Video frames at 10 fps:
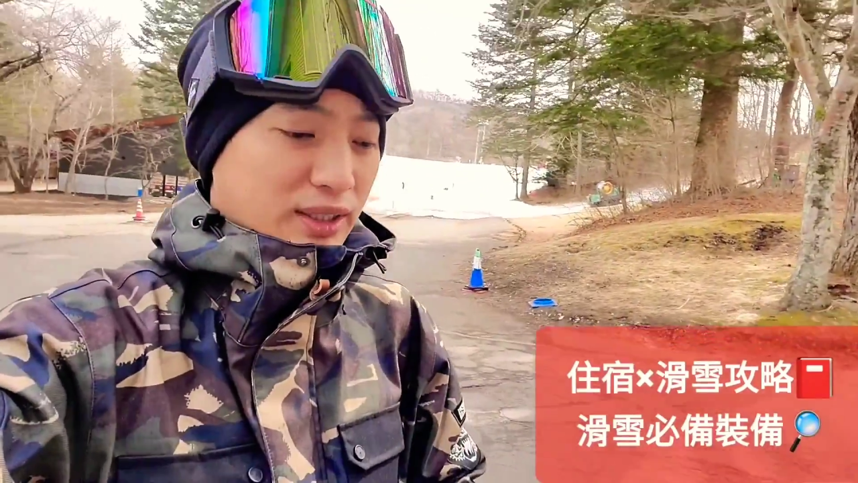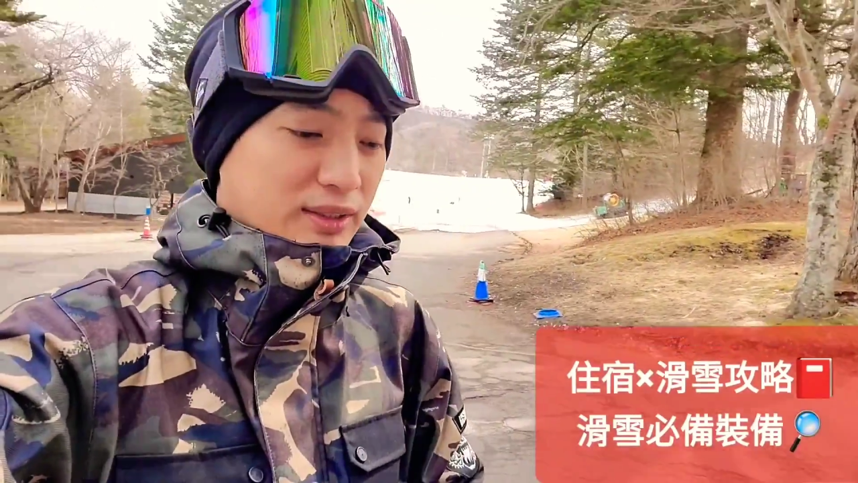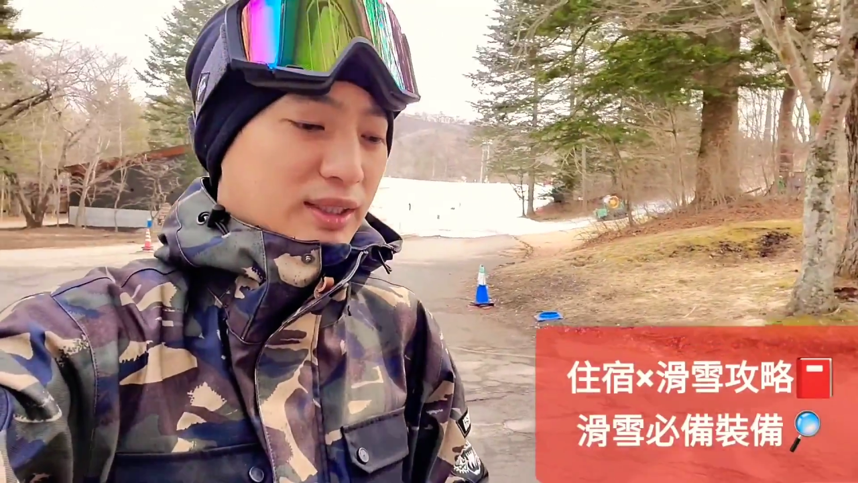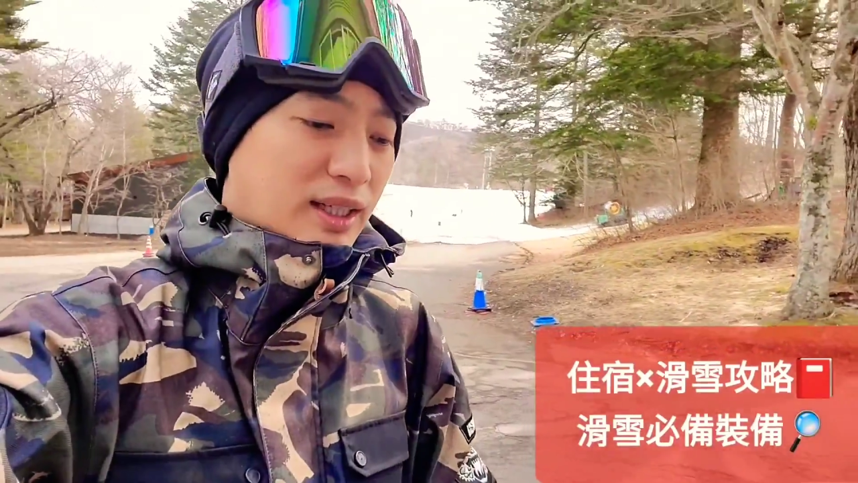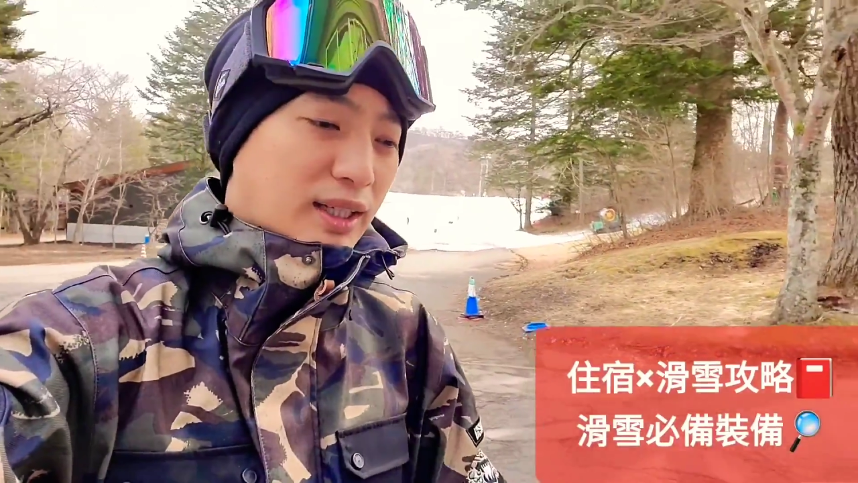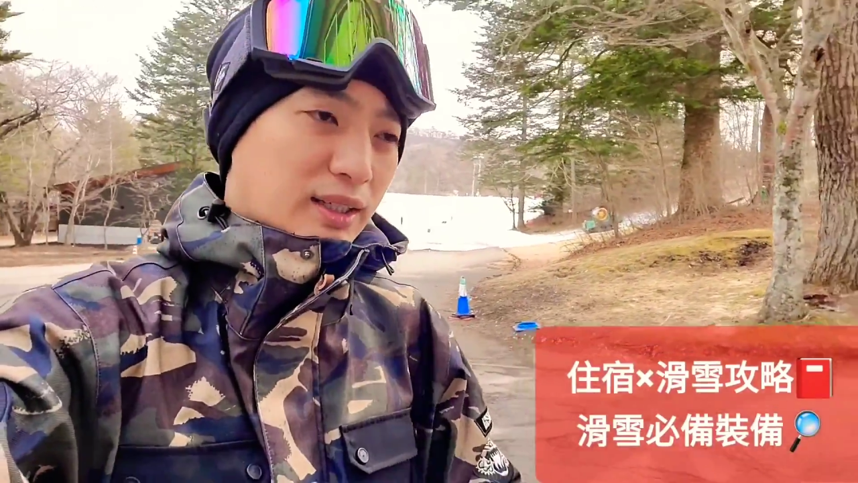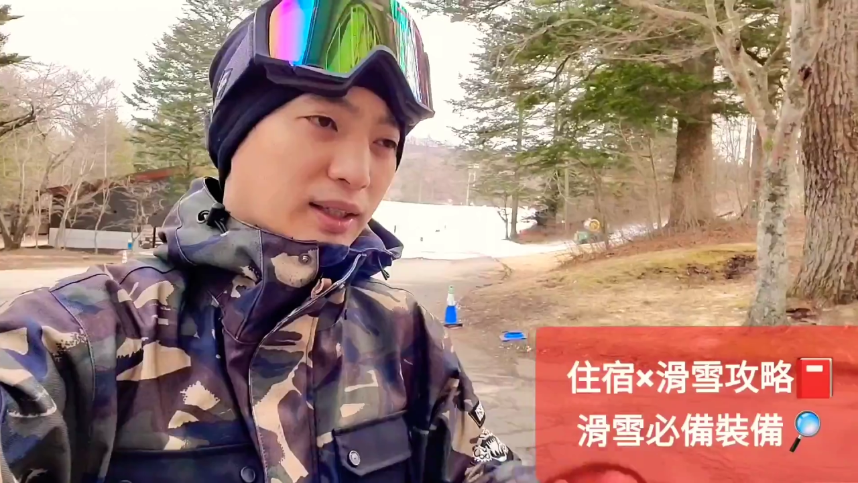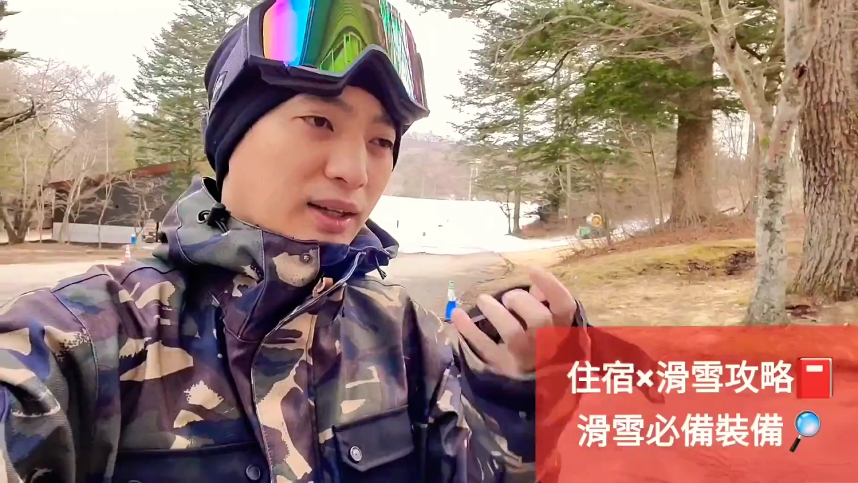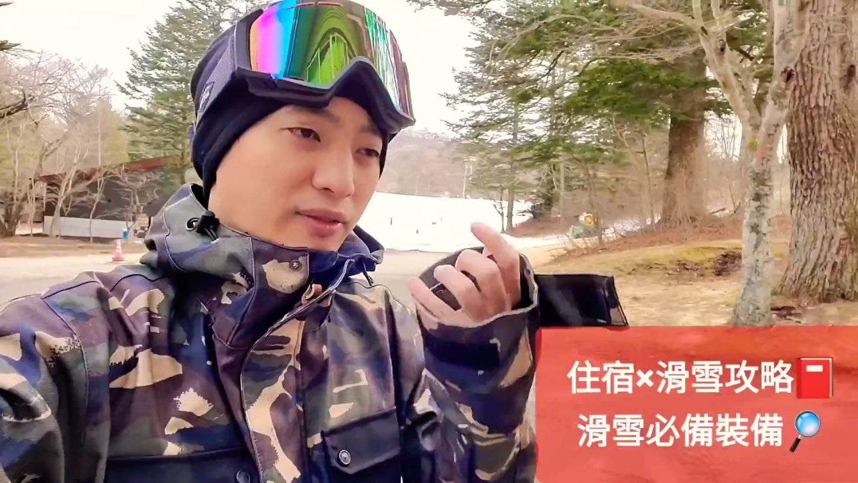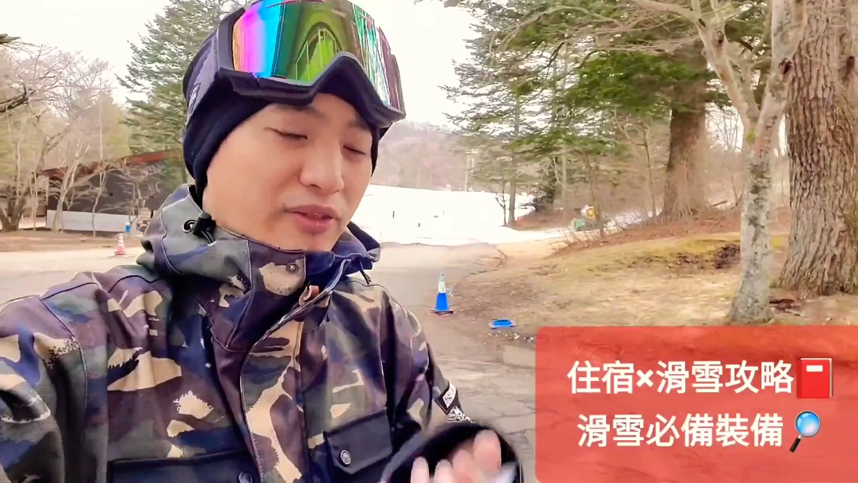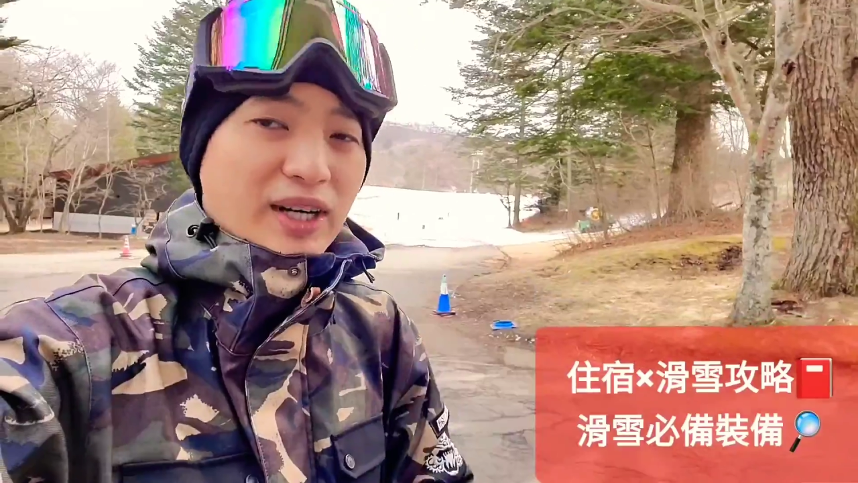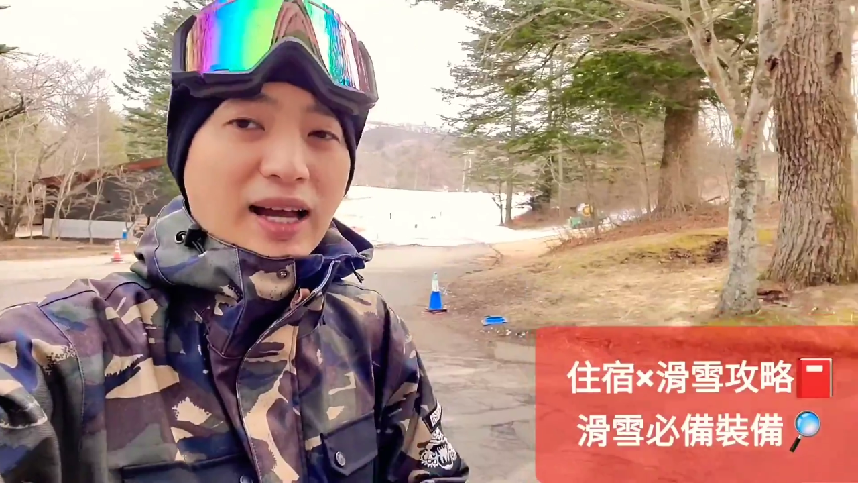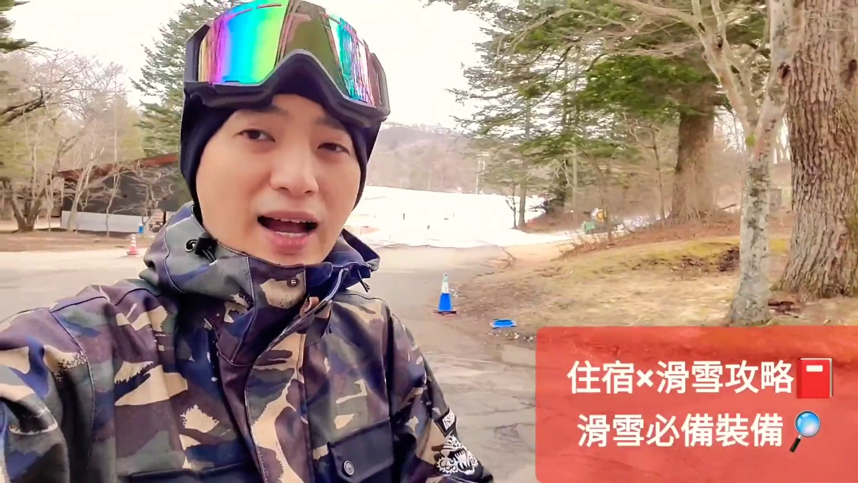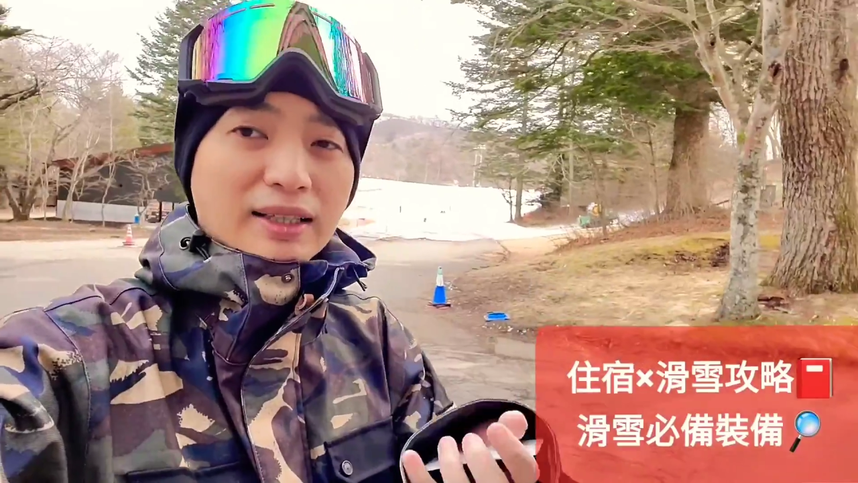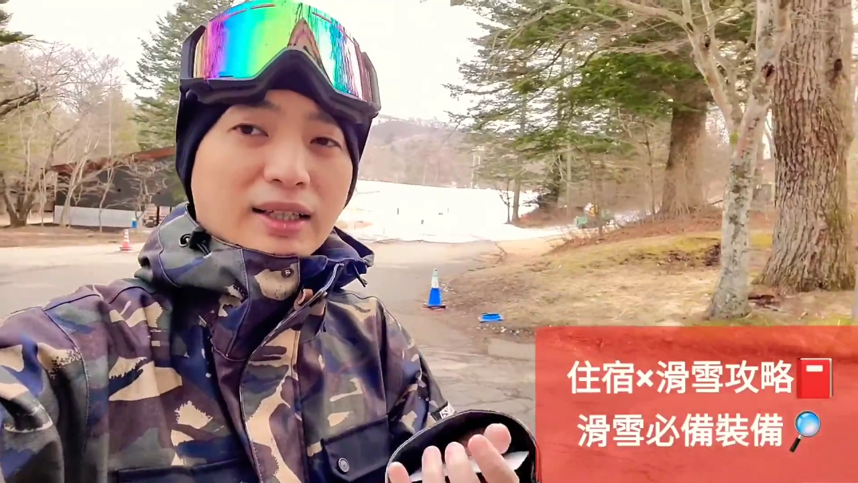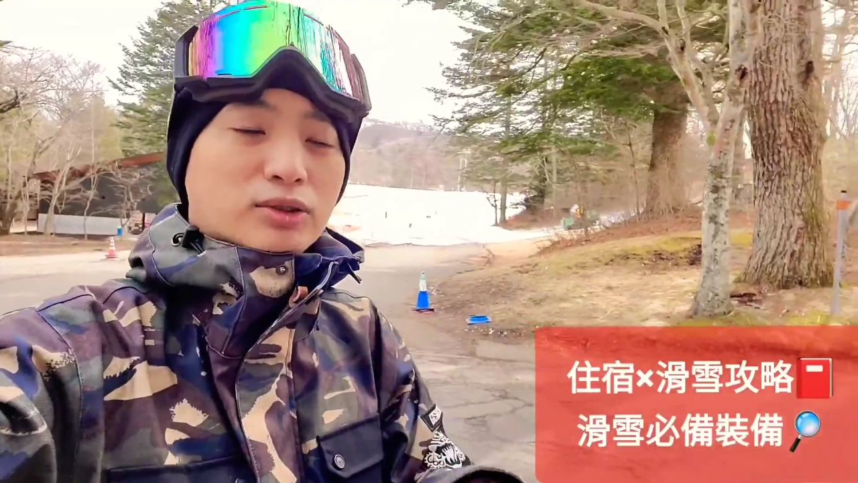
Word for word: 成这个分开的，